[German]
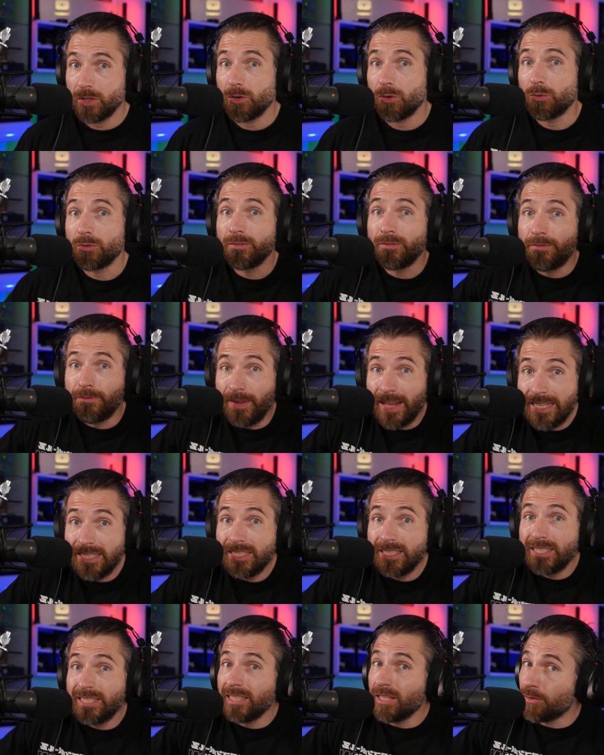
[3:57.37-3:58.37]
Und wenn
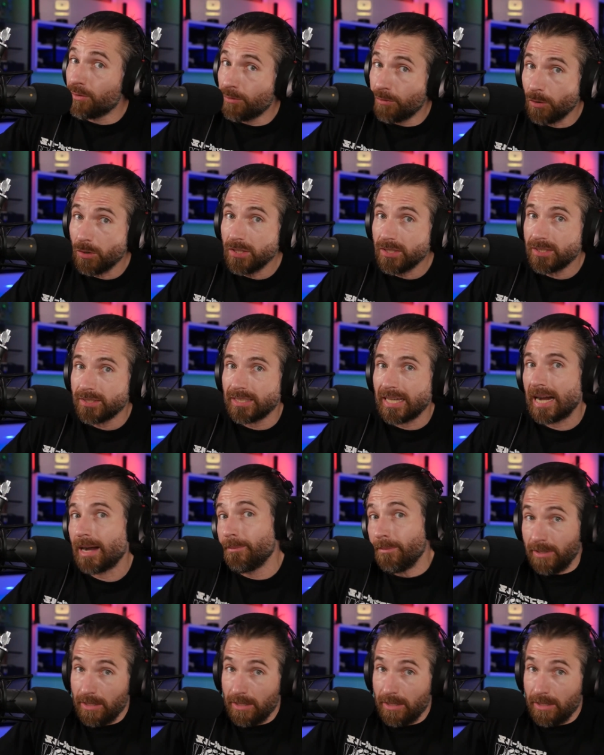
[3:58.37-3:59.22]
sie sie gefunden haben,